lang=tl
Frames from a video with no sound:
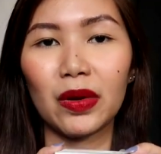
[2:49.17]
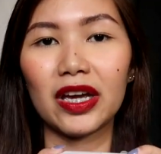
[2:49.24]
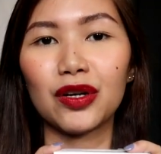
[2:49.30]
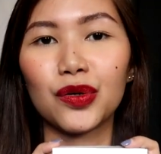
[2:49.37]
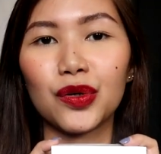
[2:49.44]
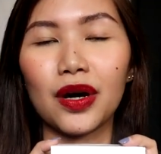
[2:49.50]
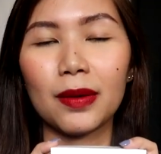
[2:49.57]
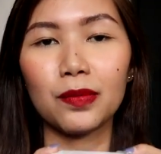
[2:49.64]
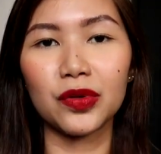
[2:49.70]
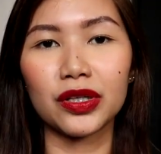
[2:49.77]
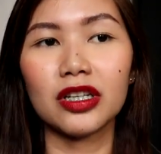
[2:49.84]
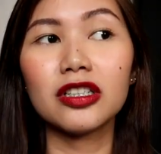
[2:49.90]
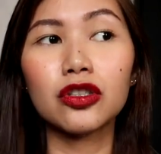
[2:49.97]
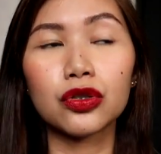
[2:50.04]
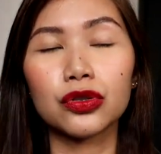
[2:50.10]
pero I'm
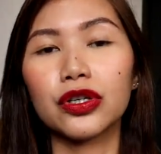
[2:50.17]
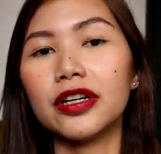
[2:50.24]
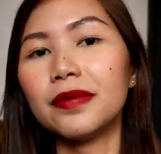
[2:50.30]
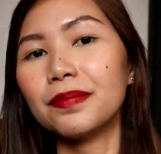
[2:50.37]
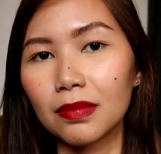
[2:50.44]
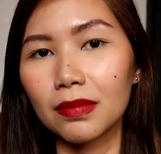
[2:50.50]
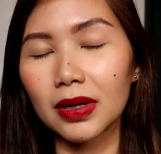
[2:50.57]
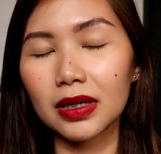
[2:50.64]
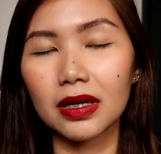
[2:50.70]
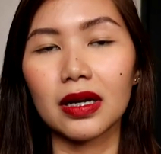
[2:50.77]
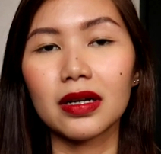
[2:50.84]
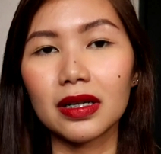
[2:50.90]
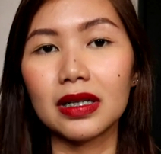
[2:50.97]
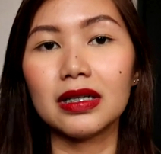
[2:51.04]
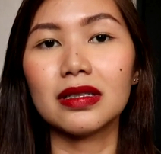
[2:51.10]
pretty sure
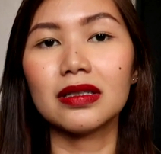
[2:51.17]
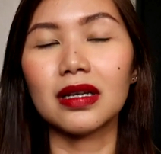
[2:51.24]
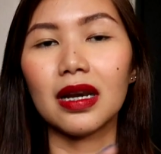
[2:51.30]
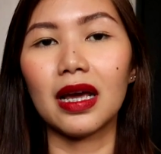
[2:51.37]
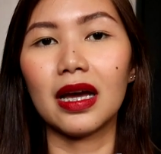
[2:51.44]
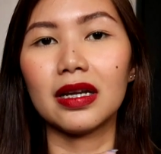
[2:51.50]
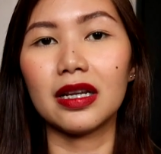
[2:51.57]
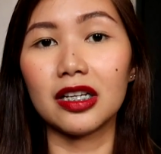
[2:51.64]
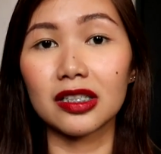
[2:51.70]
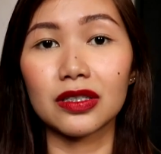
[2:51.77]
magre-release sila